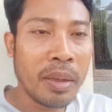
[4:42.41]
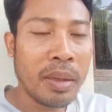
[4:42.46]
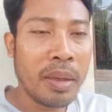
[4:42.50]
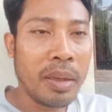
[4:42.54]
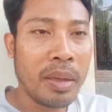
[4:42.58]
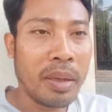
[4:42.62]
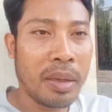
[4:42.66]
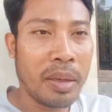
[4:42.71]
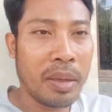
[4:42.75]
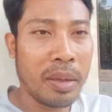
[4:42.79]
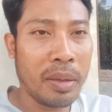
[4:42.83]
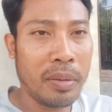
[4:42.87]

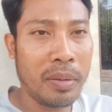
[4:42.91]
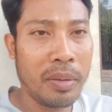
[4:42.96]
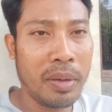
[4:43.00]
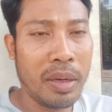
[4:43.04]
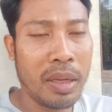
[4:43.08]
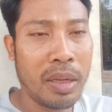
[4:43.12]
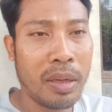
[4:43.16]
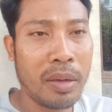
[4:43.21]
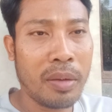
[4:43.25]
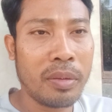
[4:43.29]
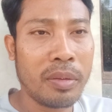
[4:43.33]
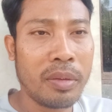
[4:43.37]
ya
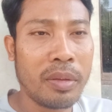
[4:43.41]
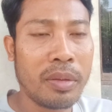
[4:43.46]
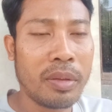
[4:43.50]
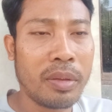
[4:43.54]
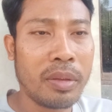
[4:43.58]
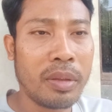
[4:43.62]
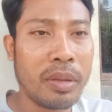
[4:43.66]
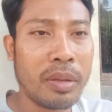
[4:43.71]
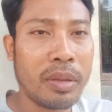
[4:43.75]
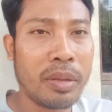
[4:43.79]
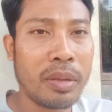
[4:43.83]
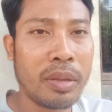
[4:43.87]
itulah
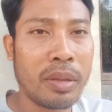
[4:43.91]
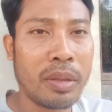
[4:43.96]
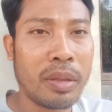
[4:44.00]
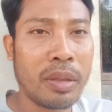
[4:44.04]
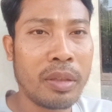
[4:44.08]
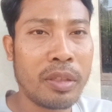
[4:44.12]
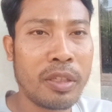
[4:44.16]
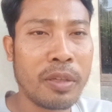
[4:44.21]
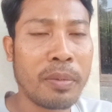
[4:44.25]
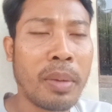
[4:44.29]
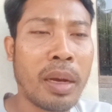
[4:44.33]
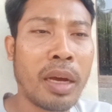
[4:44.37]
ya,
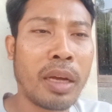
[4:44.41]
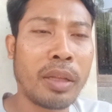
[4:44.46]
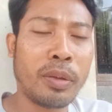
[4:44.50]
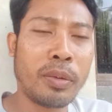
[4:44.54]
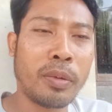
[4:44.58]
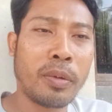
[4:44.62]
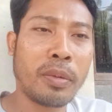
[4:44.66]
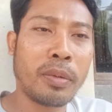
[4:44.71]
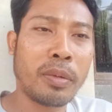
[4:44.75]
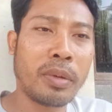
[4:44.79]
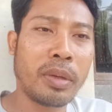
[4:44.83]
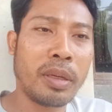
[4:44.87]
semangat
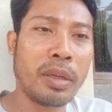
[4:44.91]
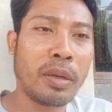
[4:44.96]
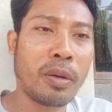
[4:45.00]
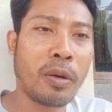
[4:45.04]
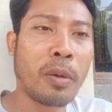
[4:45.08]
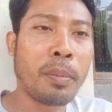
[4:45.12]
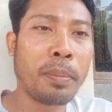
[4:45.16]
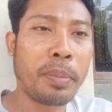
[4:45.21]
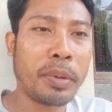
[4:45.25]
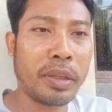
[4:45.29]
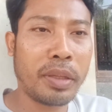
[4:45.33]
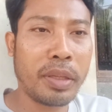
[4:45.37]
eh,
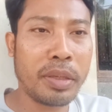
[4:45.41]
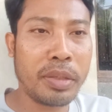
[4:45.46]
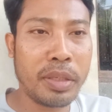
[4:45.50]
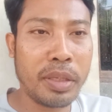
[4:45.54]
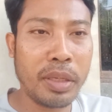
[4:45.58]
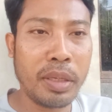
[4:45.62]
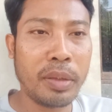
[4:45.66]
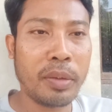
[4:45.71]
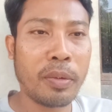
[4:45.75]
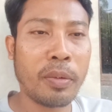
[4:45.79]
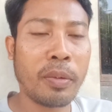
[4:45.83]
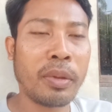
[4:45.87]

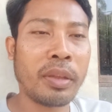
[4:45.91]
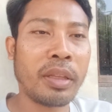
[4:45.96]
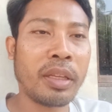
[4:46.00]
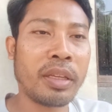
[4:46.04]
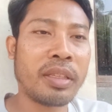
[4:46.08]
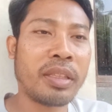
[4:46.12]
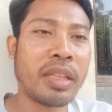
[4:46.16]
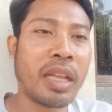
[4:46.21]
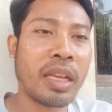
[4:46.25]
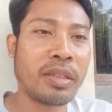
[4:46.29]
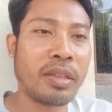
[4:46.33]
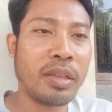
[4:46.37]
kompetisi
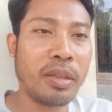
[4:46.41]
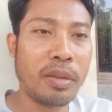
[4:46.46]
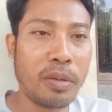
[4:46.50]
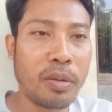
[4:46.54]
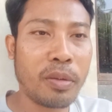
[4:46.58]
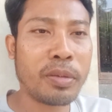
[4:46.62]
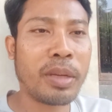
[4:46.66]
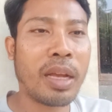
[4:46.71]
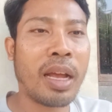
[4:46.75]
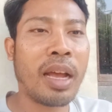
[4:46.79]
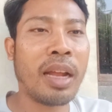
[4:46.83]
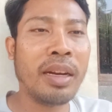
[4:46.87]
kontestasi itu
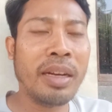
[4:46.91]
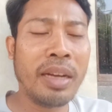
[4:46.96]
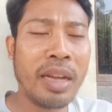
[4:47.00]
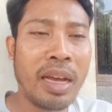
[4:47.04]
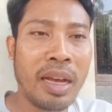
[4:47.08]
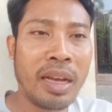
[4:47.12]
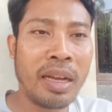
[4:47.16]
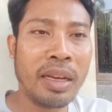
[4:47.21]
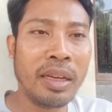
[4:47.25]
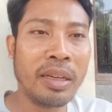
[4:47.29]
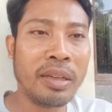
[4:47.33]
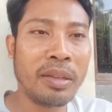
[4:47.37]
harus
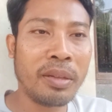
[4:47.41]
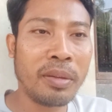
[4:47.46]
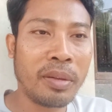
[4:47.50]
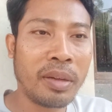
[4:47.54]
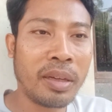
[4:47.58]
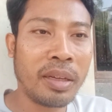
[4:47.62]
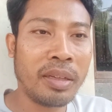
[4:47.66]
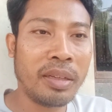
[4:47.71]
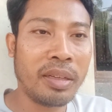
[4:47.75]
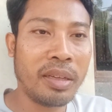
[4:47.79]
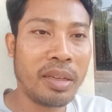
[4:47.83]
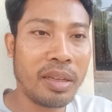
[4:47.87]
ada gitu
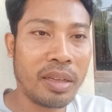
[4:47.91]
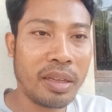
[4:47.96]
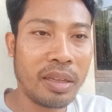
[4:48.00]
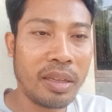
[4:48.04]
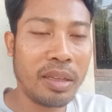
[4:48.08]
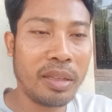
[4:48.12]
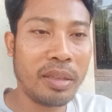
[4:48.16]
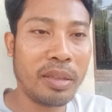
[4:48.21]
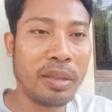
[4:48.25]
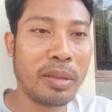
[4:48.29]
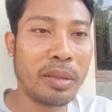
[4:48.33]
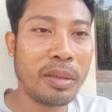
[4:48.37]
kan ya
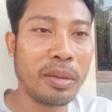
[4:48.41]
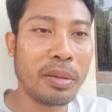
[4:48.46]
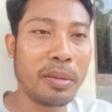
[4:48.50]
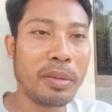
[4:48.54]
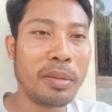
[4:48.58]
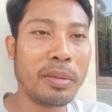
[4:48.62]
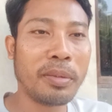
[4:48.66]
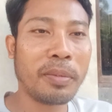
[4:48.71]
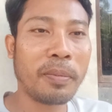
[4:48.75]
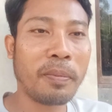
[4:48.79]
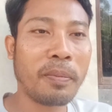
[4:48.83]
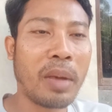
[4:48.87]
itu
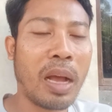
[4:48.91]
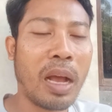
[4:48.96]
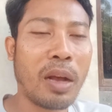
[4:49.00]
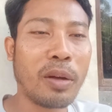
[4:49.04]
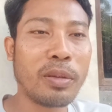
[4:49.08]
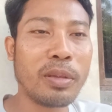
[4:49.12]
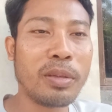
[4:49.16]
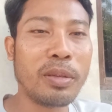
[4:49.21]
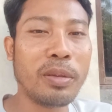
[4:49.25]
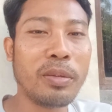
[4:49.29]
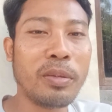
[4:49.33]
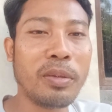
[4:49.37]

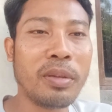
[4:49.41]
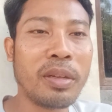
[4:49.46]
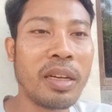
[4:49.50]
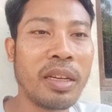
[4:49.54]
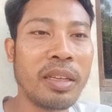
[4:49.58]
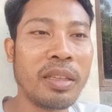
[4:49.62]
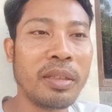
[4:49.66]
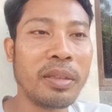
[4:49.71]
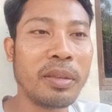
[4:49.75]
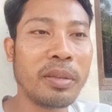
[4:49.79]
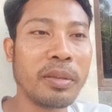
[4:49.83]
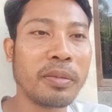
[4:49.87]
bagus juga
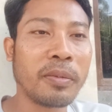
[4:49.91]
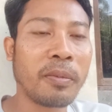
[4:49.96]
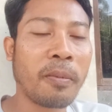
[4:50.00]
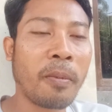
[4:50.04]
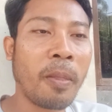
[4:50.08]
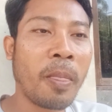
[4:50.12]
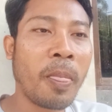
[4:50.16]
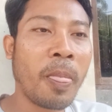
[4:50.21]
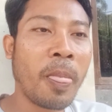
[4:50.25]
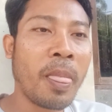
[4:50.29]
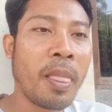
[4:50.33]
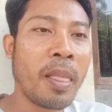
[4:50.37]
itu
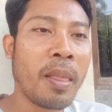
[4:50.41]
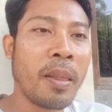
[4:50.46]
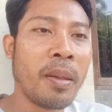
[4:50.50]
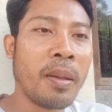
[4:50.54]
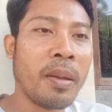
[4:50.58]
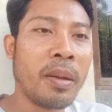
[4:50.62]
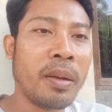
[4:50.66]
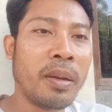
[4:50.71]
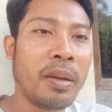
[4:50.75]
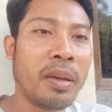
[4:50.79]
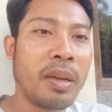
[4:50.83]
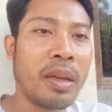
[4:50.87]

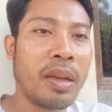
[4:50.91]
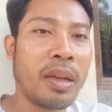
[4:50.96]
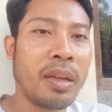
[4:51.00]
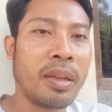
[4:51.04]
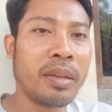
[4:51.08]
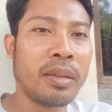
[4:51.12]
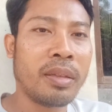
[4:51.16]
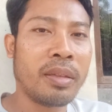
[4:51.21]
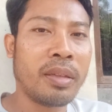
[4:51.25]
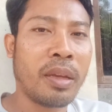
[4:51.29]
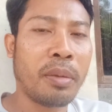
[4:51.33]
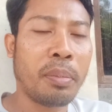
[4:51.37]

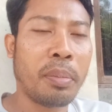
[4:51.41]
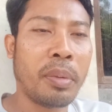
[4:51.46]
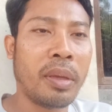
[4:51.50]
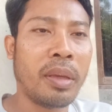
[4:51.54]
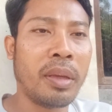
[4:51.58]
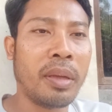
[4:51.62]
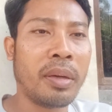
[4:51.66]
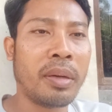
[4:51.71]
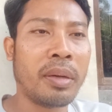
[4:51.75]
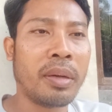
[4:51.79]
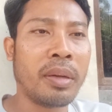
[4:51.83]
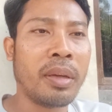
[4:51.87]
dan saya
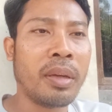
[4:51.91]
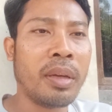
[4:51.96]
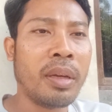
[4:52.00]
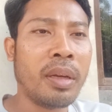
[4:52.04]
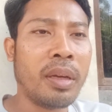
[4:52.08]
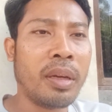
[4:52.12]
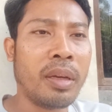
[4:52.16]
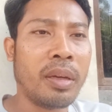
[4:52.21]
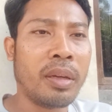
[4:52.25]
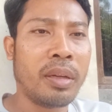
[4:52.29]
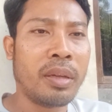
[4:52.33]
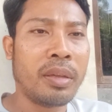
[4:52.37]
pikir
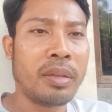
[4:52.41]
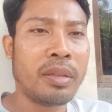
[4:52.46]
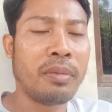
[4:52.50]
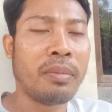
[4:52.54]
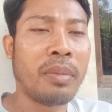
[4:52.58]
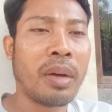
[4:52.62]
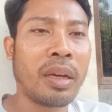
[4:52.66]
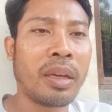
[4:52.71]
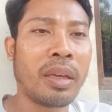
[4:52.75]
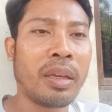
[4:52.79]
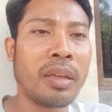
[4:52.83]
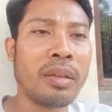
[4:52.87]
eh,
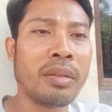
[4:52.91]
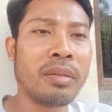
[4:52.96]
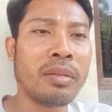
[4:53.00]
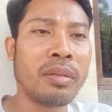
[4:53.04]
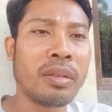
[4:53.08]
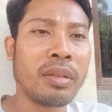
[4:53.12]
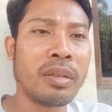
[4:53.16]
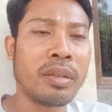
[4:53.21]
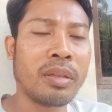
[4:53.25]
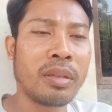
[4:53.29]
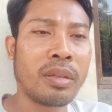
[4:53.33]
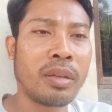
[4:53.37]
semakin
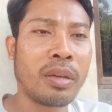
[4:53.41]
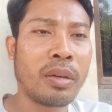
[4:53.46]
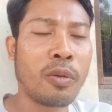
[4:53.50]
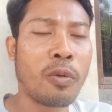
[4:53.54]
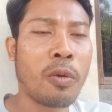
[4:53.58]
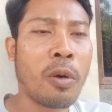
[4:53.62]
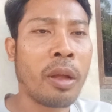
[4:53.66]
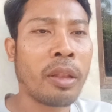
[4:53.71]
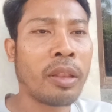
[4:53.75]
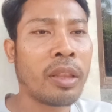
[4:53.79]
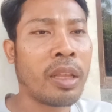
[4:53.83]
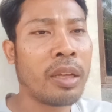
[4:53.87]
eh,
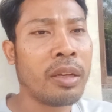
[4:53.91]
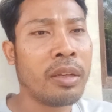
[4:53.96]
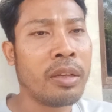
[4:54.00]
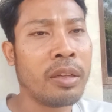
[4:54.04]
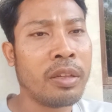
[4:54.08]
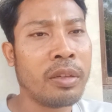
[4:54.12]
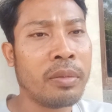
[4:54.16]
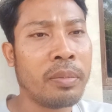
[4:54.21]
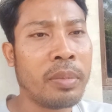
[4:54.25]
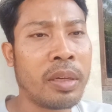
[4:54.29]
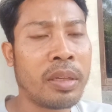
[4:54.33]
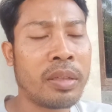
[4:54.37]

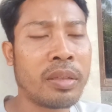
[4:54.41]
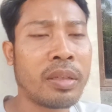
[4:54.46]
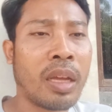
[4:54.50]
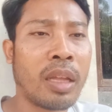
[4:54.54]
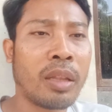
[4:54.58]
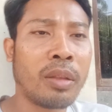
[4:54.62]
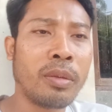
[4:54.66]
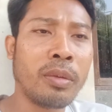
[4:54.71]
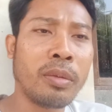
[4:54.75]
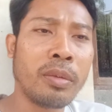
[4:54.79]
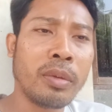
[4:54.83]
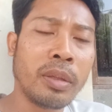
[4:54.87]
kekuatan
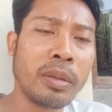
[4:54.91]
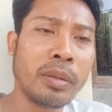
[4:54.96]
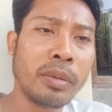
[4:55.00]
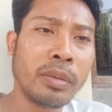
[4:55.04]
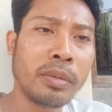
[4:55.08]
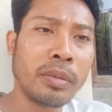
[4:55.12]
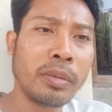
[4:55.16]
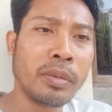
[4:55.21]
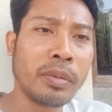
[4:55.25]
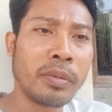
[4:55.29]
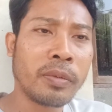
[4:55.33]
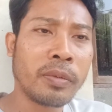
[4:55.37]
bersatu itu